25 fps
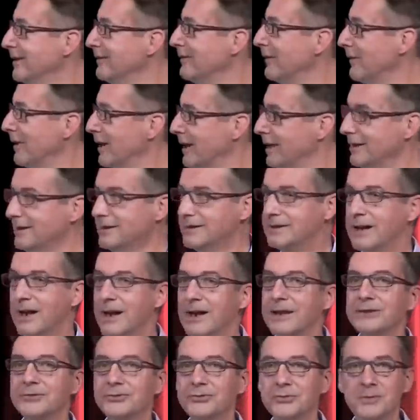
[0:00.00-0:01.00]
Voilà, c'est un
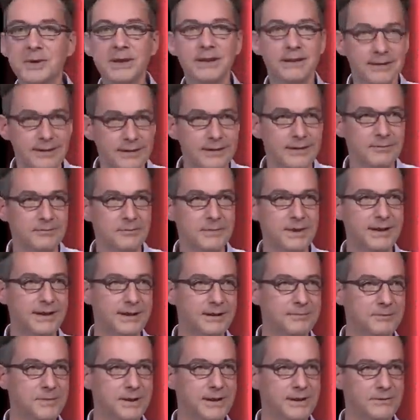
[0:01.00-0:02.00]
résumé,
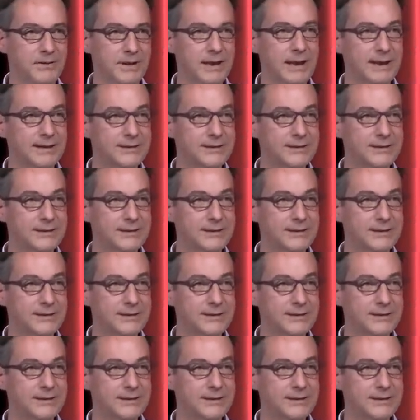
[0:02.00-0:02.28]
mais, mais vous voyez,